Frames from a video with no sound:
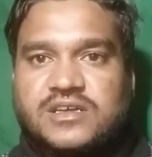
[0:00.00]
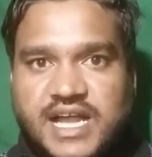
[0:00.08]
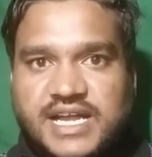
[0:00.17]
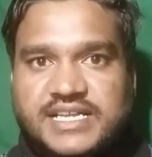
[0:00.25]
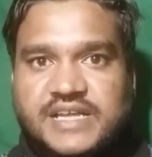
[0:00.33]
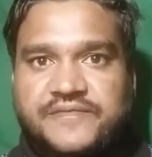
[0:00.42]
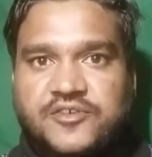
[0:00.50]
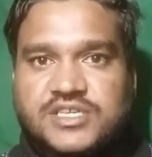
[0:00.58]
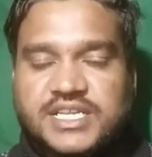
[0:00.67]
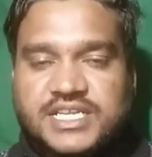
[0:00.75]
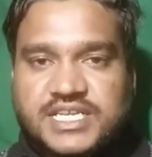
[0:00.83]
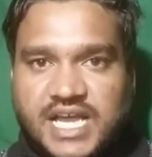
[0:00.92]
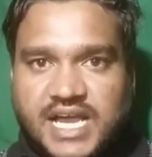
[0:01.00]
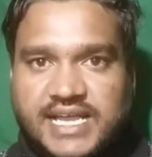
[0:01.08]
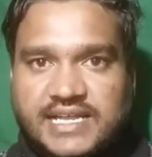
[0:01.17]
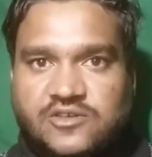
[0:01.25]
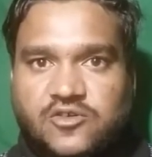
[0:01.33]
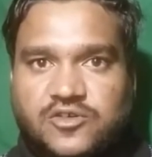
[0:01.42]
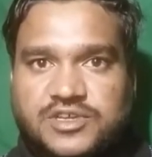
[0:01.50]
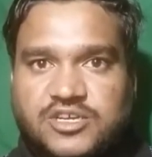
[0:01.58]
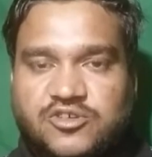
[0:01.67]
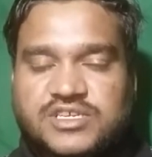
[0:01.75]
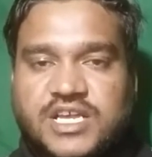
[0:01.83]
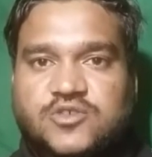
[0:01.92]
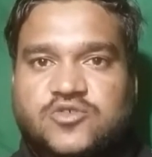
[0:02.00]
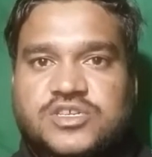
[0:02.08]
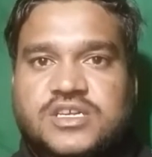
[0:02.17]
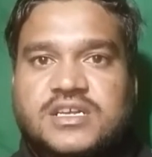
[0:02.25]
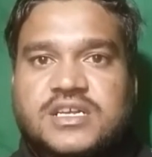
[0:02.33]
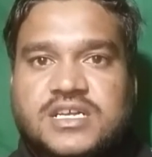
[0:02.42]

कि आखिर ये फीचर क्या है और क्यों इसका यूज़